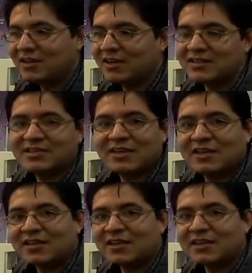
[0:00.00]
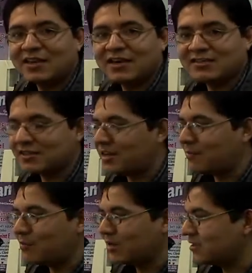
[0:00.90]
es de eh, tener este,
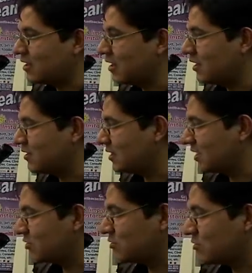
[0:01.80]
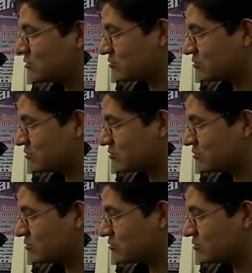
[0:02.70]
la muestra, en este caso